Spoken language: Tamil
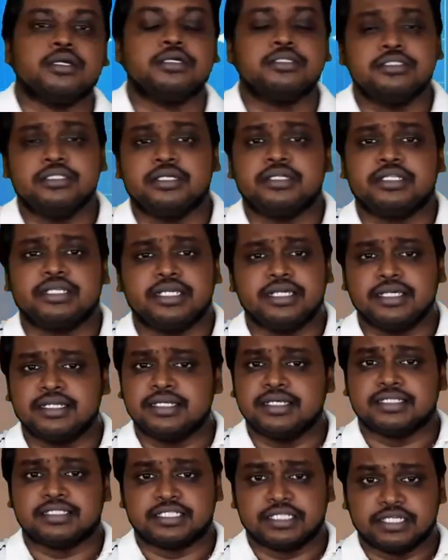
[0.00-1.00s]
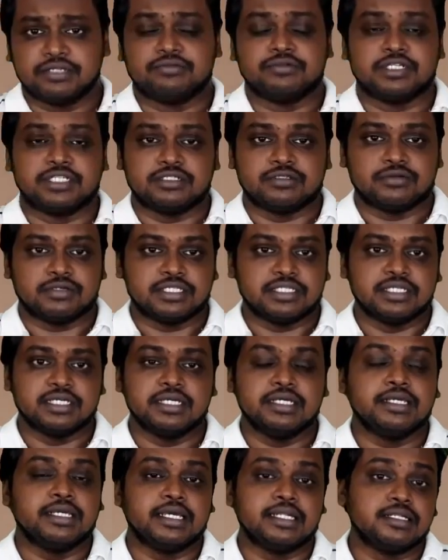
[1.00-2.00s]
இந்த டிஎன்ஏ சீக்வன்ஸ் வந்து
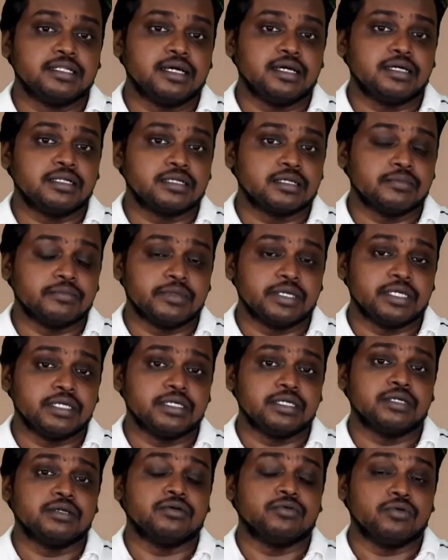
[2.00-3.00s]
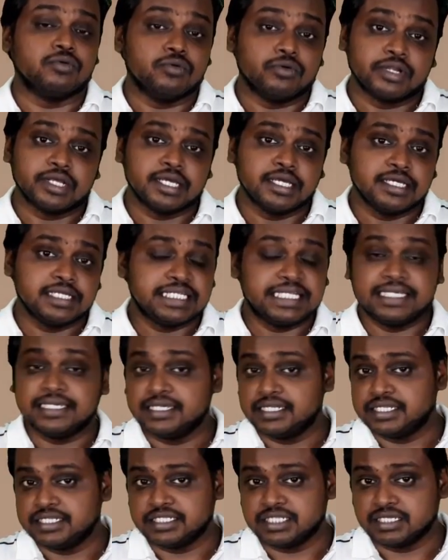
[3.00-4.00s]
எல்லாருக்குமே ஒரே
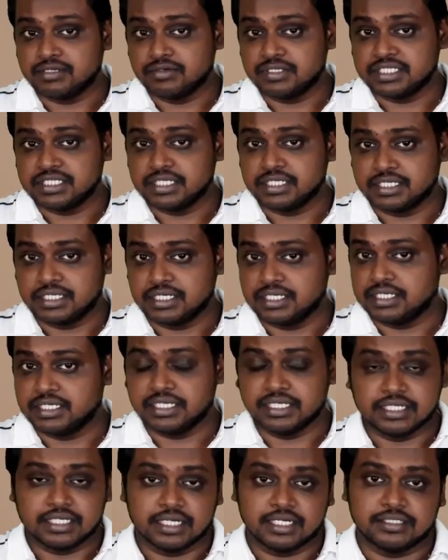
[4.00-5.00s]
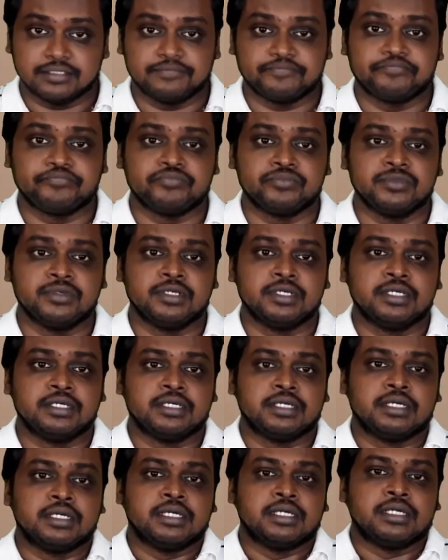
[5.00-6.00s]
டிஎன்ஏ சீக்வன்ஸ் இருக்க இருக்காது
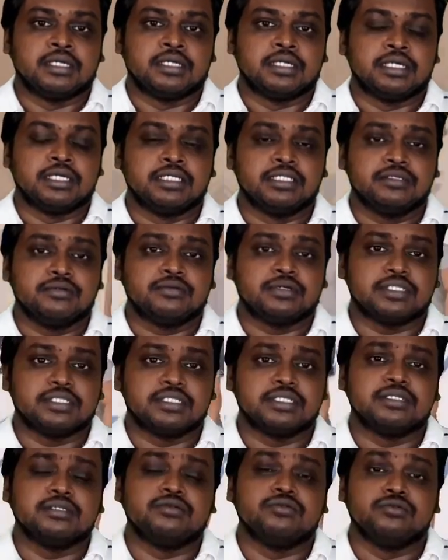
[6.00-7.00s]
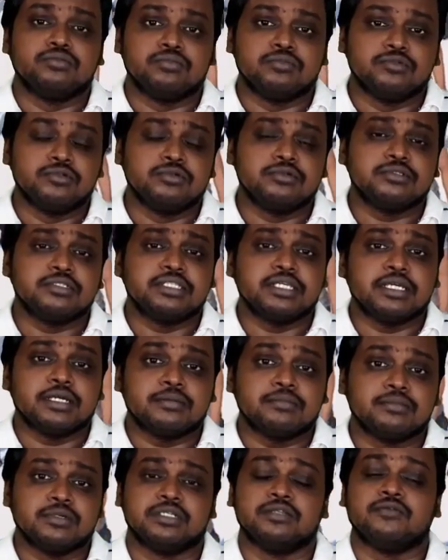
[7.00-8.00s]
இது வந்து முந்நூற்றி
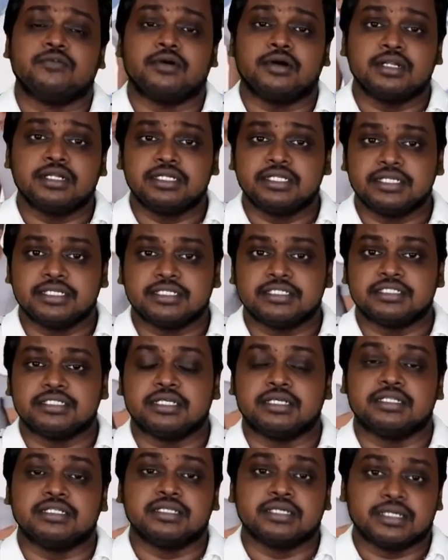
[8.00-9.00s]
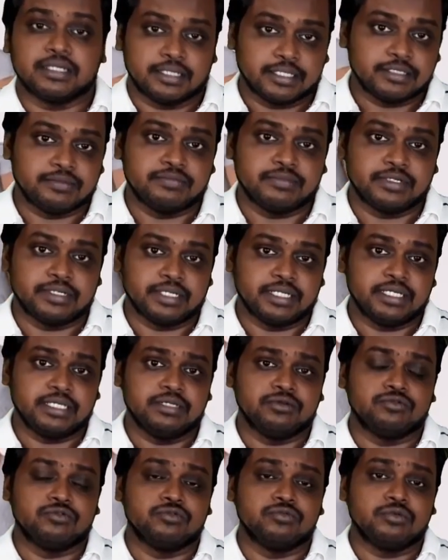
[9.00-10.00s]
ஐம்பது வாலண்டியர்ஸ்டேருந்து கலெக்ட் பண்ணி
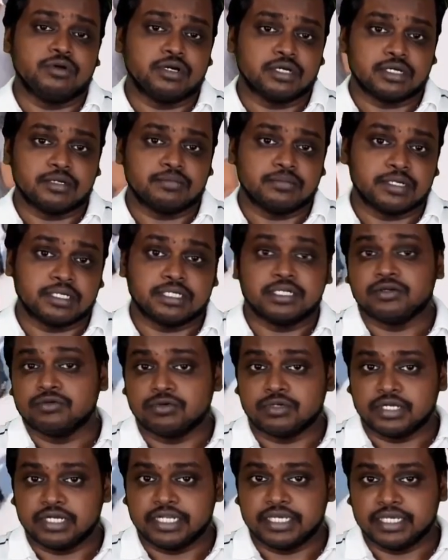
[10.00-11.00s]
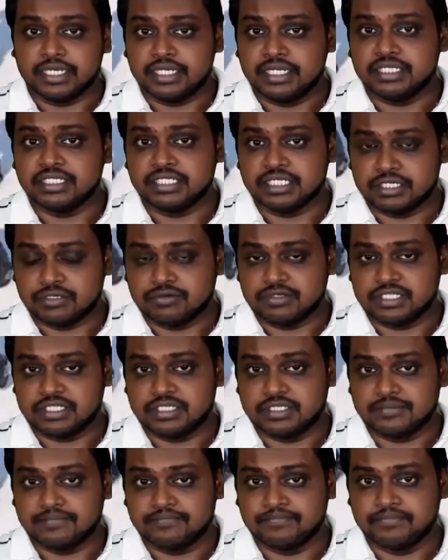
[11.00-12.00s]
உருவாக்கப்பட்ட ஒரு டிஎன்ஏ
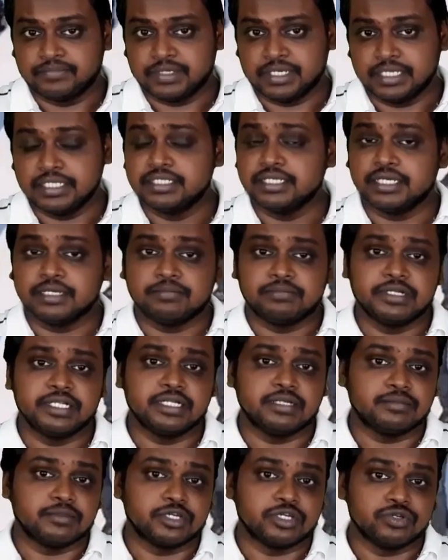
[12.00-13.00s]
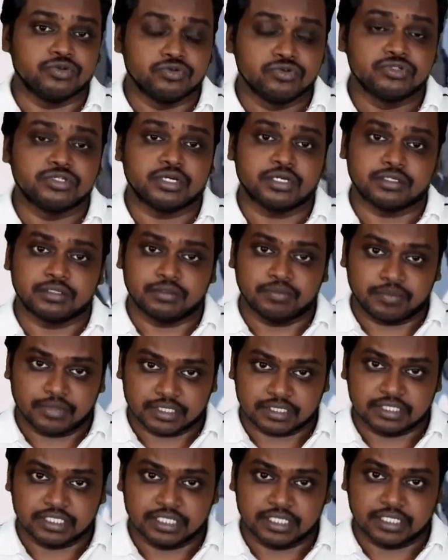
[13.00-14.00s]
சீக்வன்ஸ் இது எப்படி நமக்கு யூஸ் ஆகும்னு
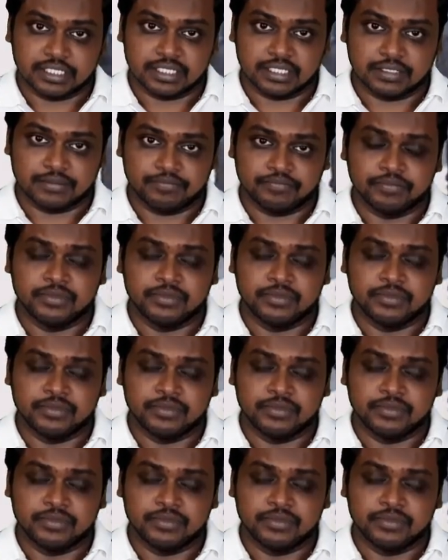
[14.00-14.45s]
பார்த்தீங்கன்னா